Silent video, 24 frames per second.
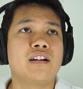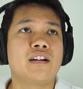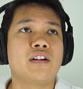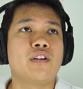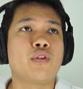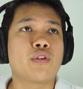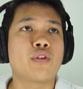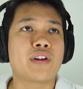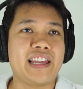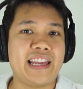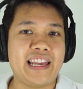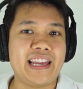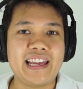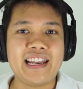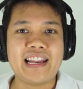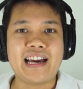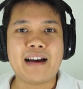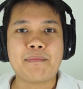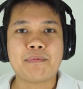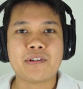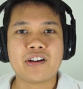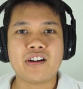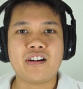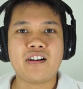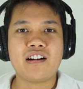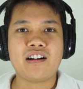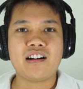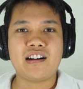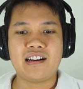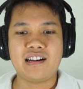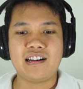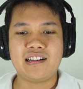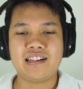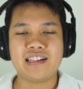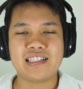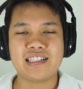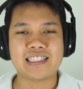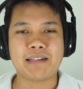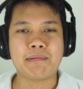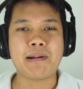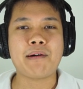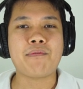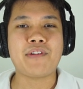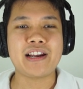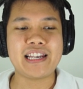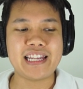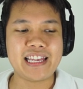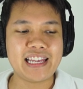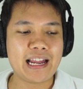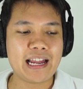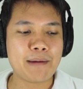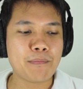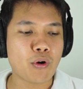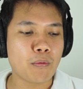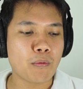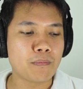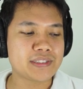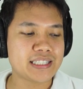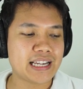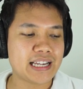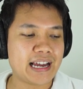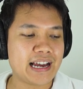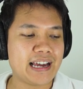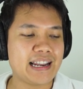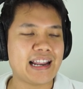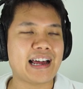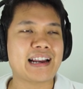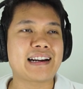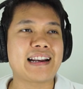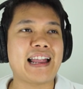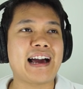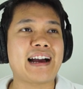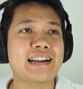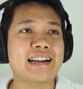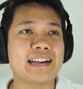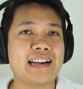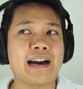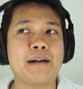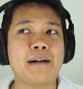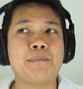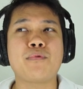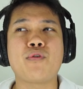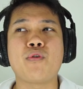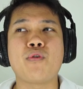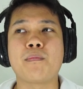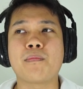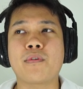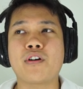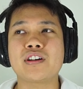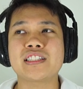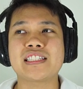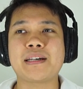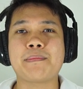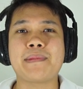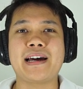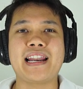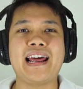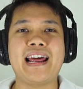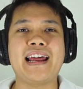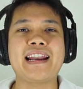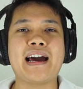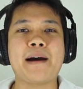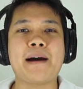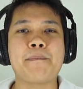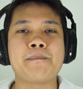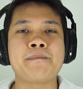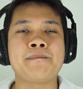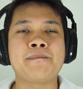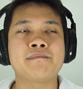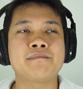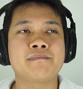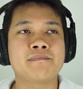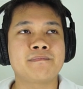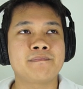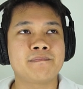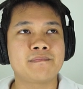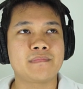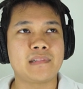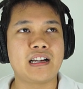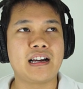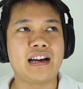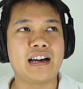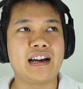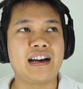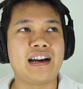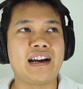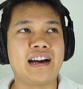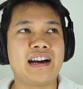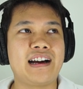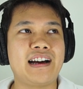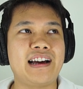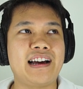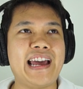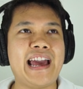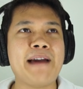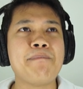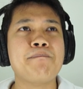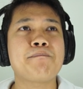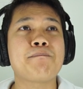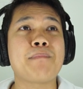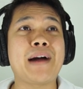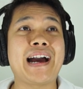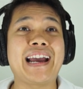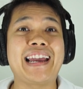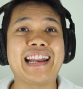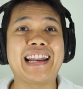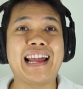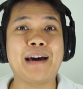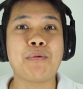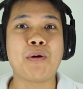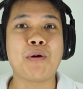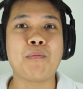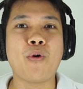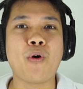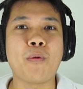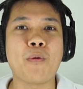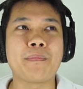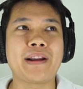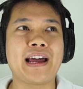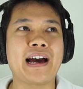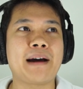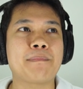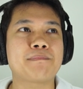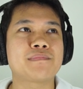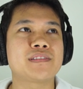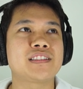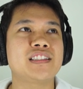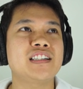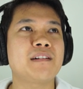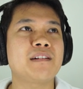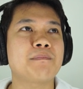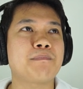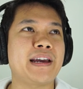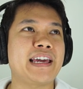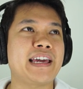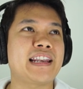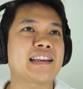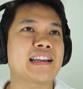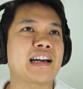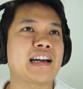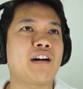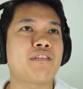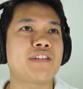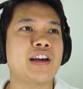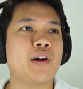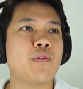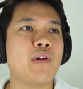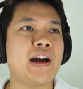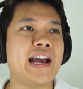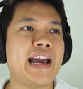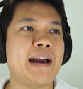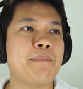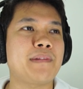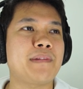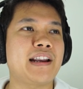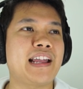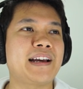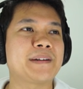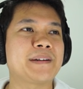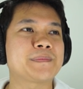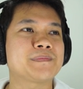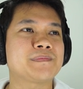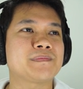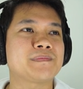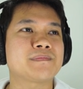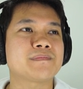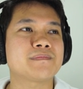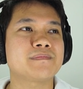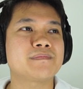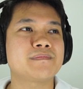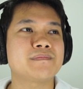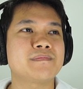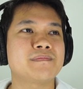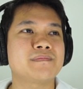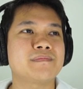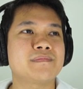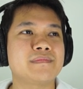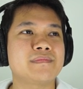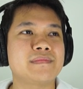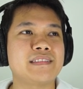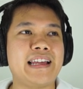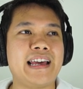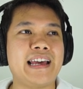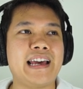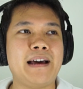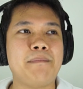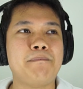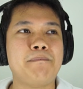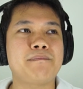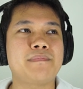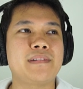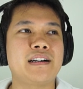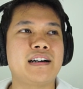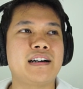โอเคนะครับก็สำหรับวันนี้นะผมจะหลักๆครับผมก็จะมาแนะนำแอปใหม่นะของผมนะครับซึ่งเป็นเขาเรียกว่าแอปอะไรแอป